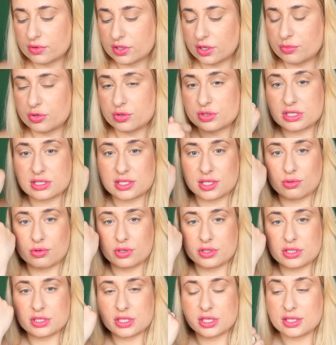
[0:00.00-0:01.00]
To mi już
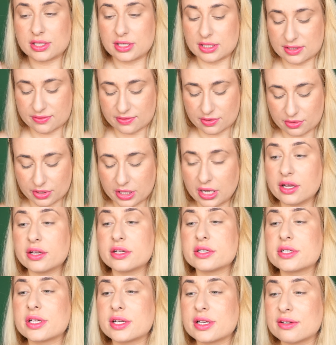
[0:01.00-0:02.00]
zastygło, nic się nie transferuje.
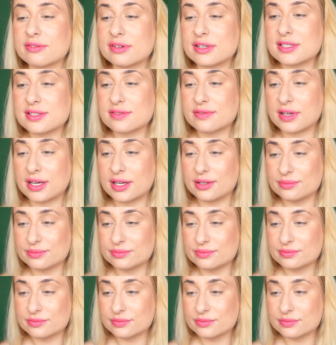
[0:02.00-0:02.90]
Jeszcze jedna warstwa.